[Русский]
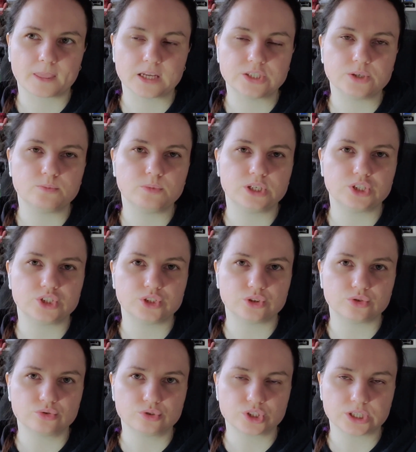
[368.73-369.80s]
чем меньше
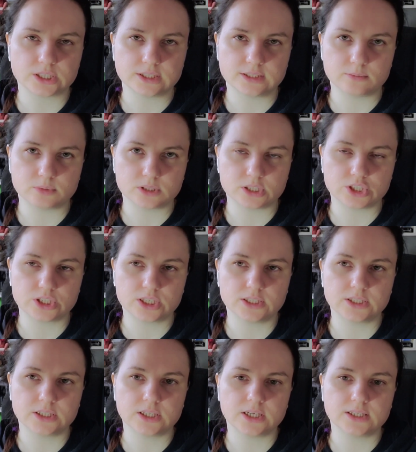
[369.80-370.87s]
игрушка, тем сложнее
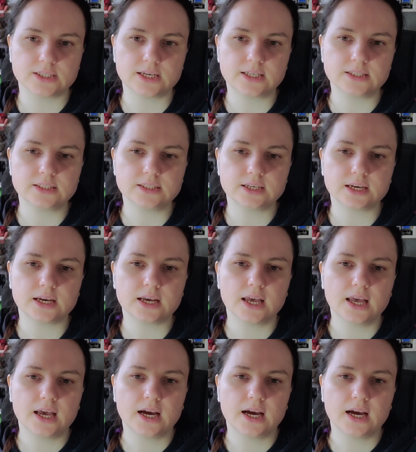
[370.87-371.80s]
детализация.